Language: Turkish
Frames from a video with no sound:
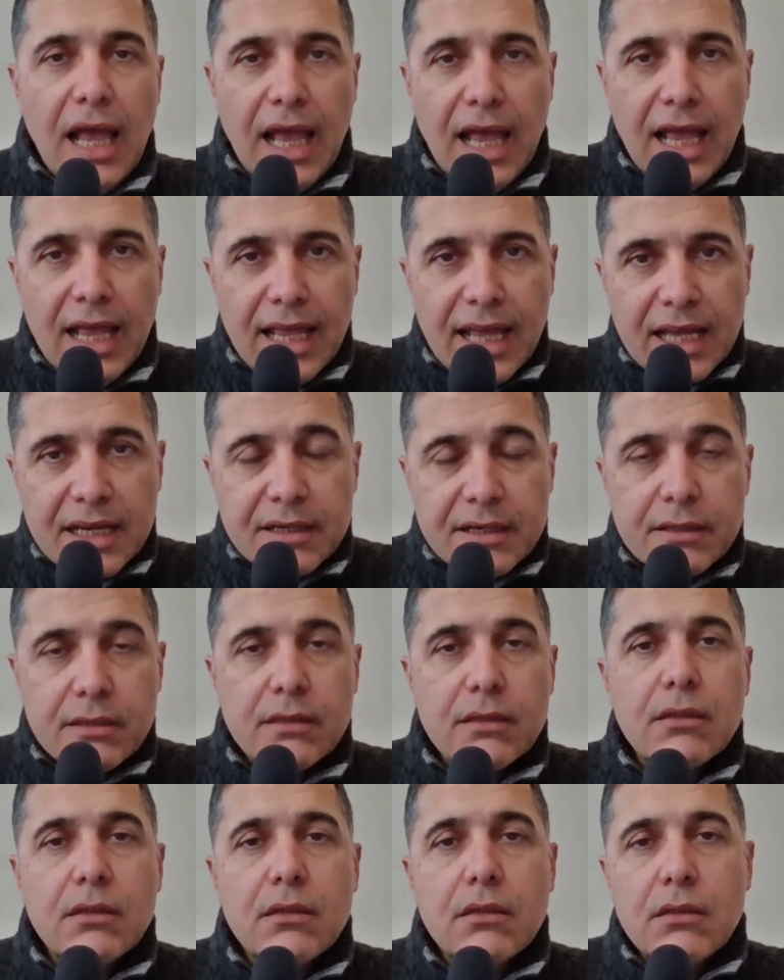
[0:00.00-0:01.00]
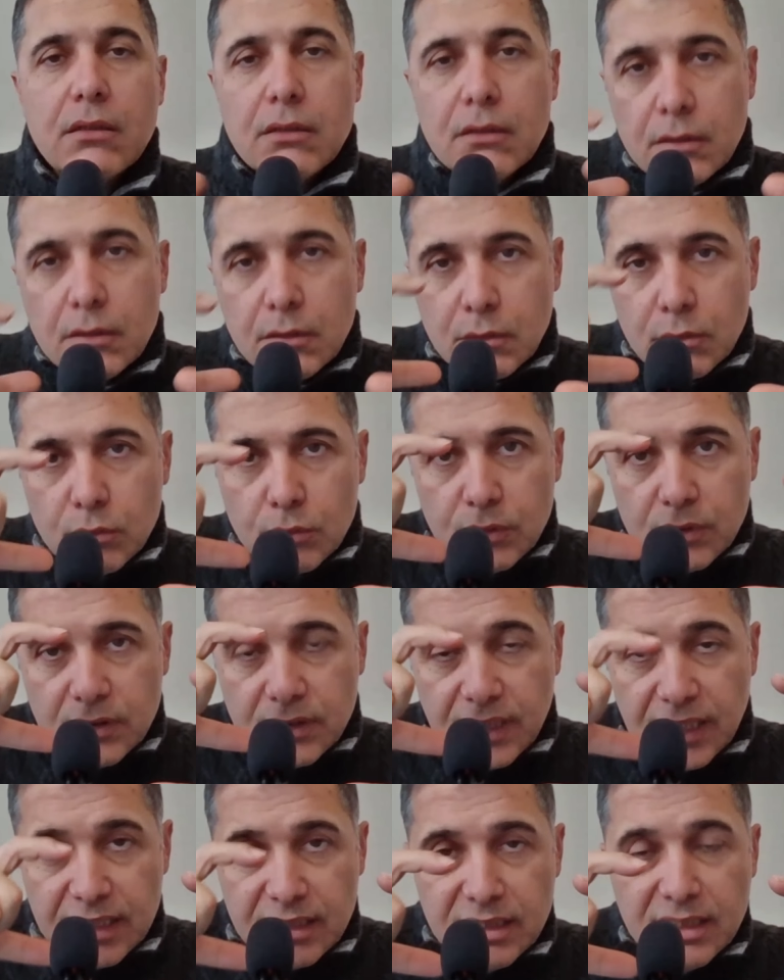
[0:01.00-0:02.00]
Eğer
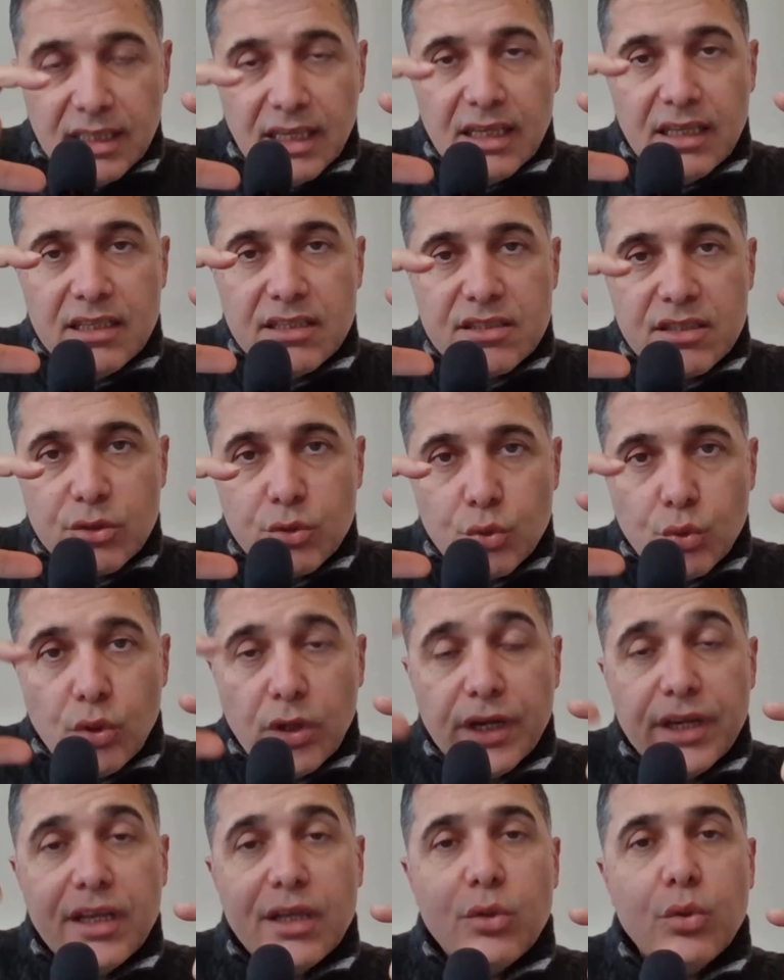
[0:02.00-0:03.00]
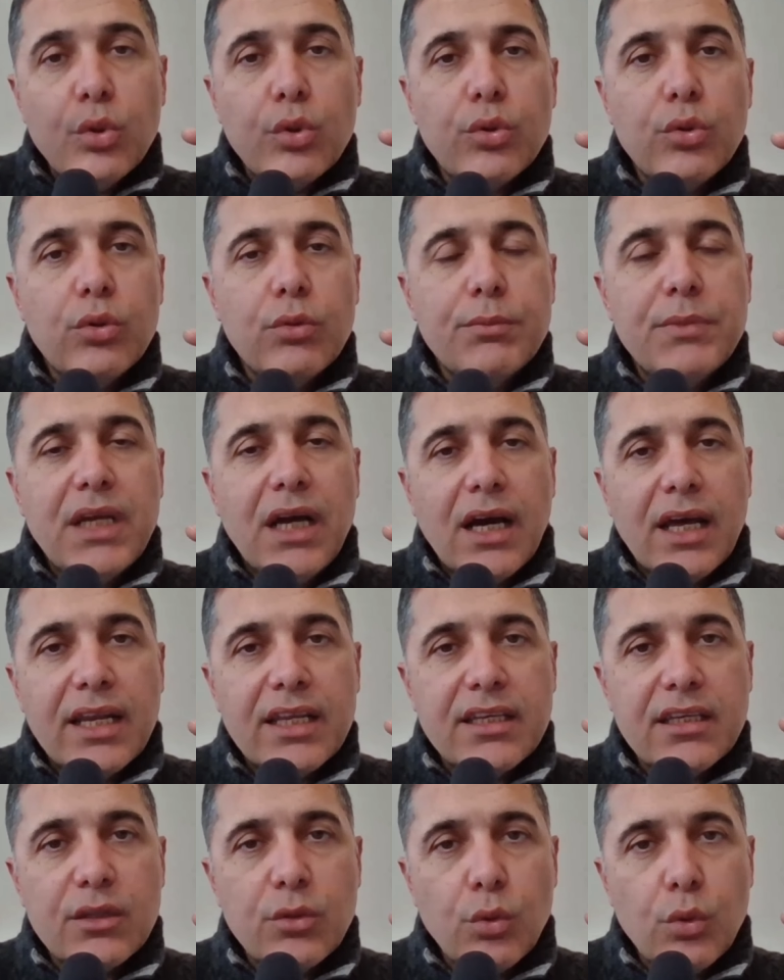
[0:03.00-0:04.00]
teknik analizde yukarıya doğru bir
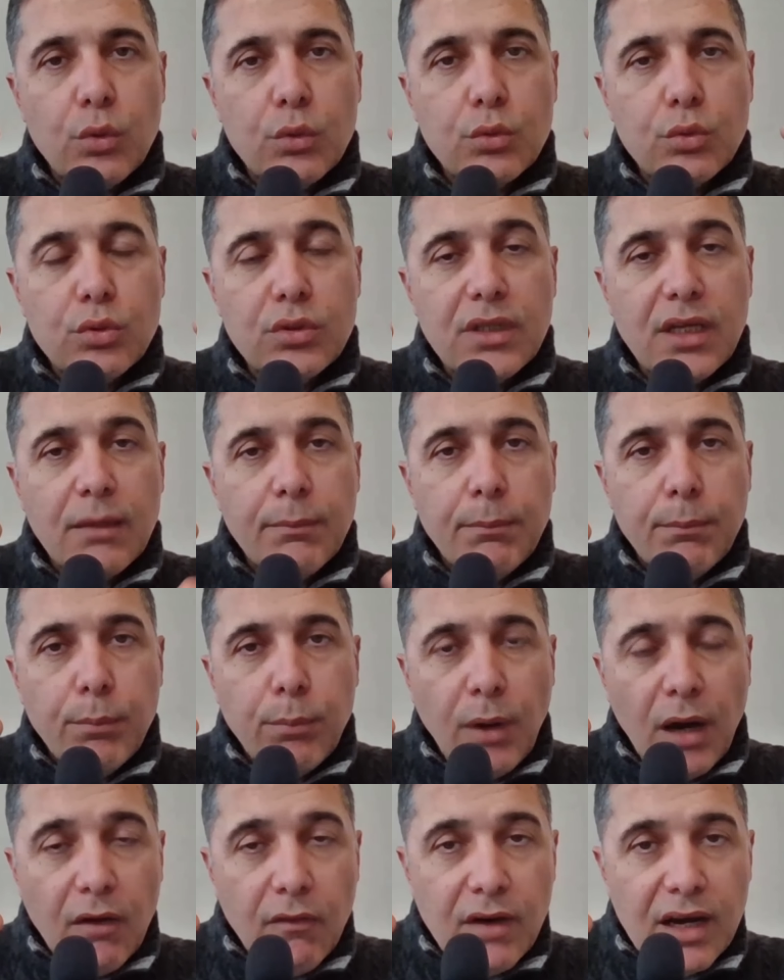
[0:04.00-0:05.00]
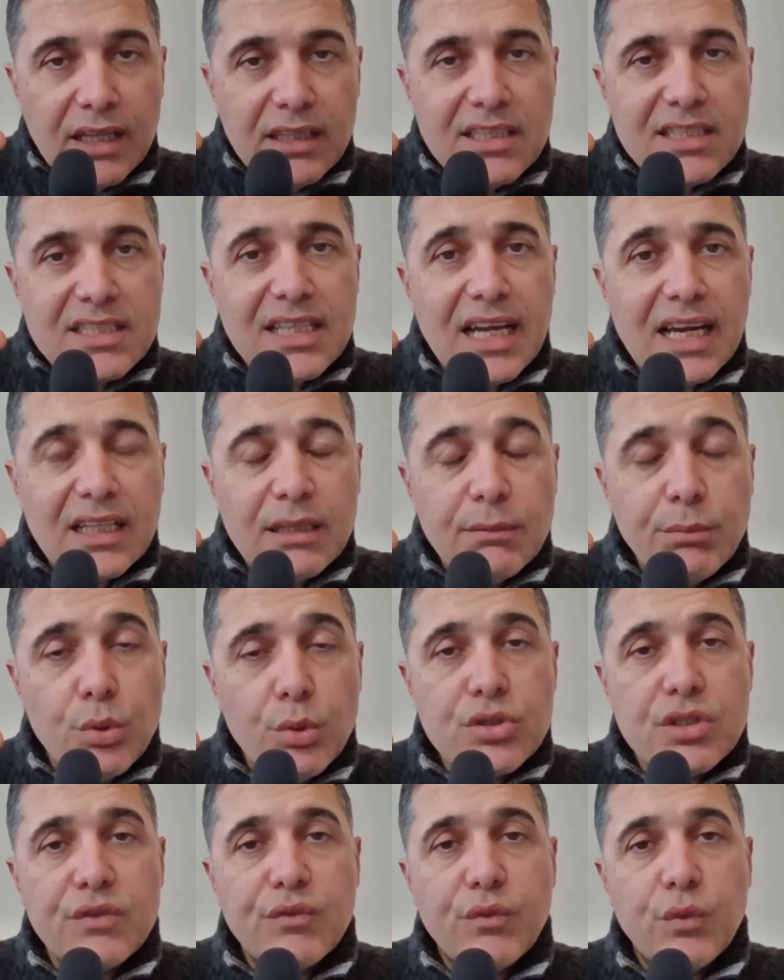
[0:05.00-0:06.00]
hareket olduğunda, havadislerde
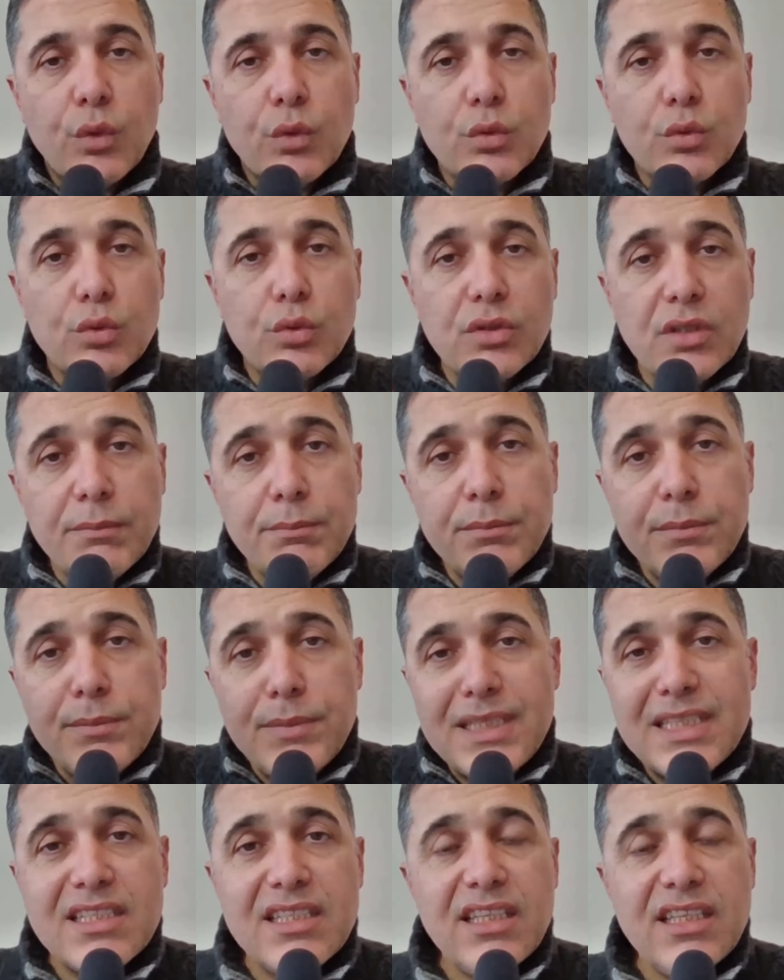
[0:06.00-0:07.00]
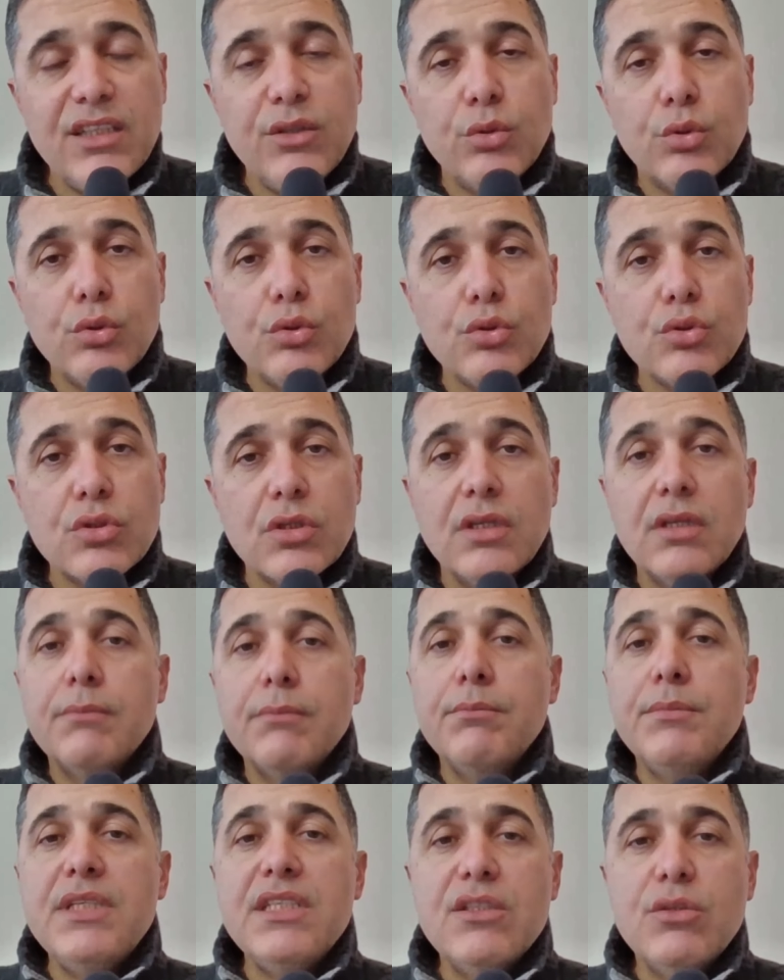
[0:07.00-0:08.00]
pozitif olduğunda biz ne diyoruz?
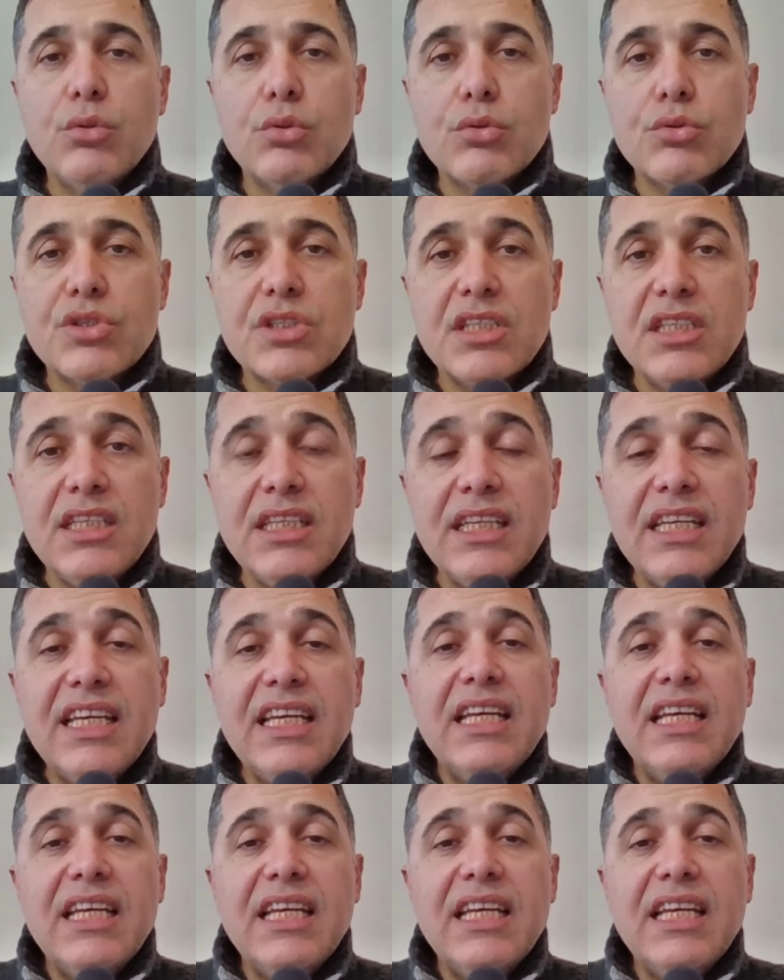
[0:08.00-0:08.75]
Biz diyoruz ki